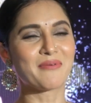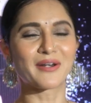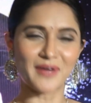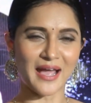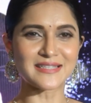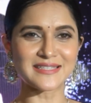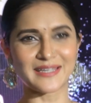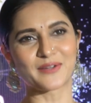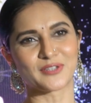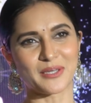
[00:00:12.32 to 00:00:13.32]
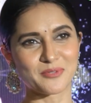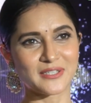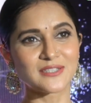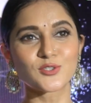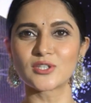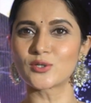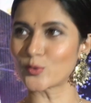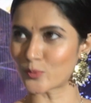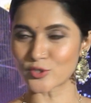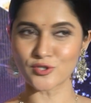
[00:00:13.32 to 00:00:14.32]
আমরা একটু কাজ নিয়ে কথা বলি যদি
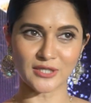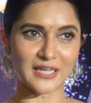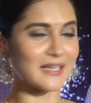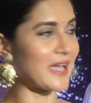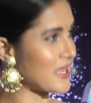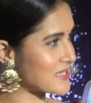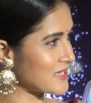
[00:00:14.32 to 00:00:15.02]
কোনো প্রশ্ন থাকে কাজ